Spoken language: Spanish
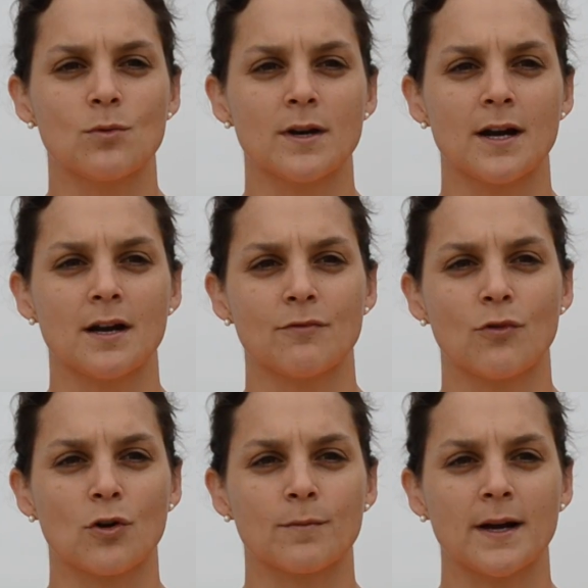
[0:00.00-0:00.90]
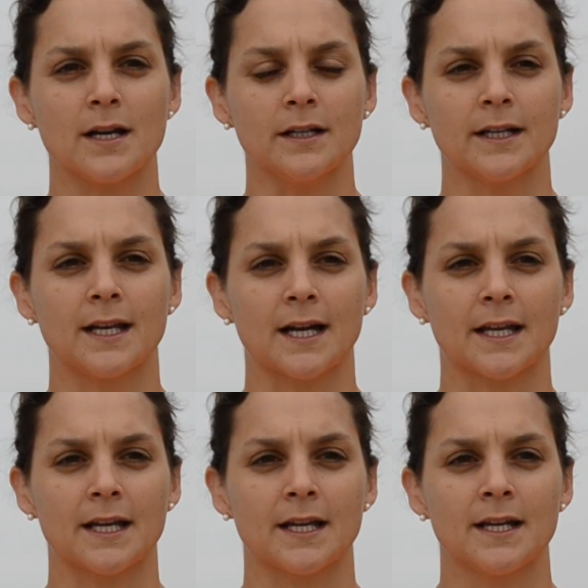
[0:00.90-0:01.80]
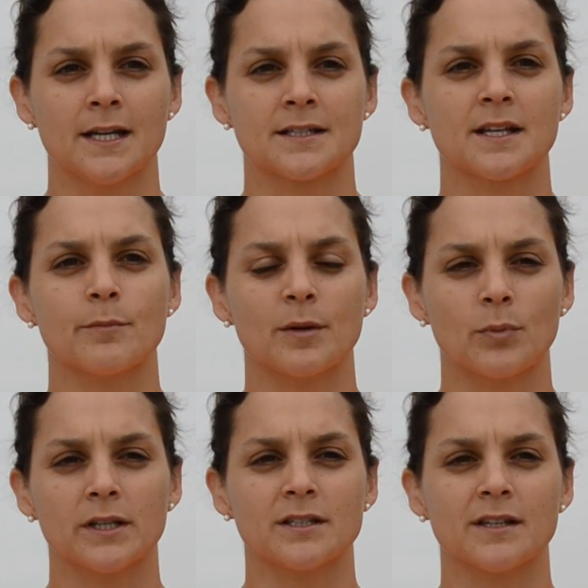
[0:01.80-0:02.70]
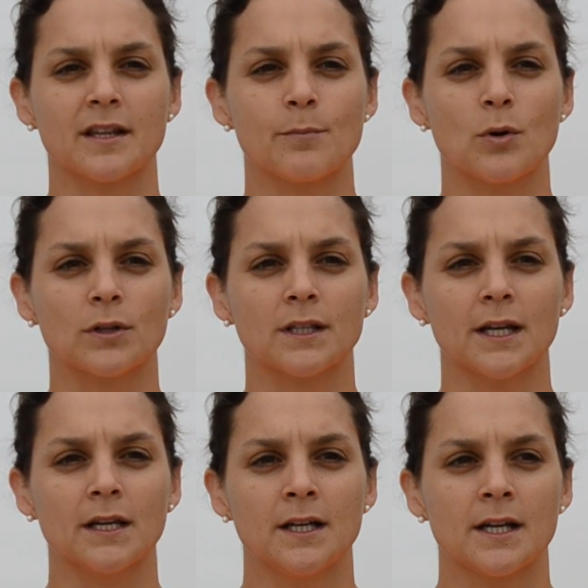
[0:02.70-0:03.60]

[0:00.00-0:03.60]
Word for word: una forma en la que siempre puedes hacer deporte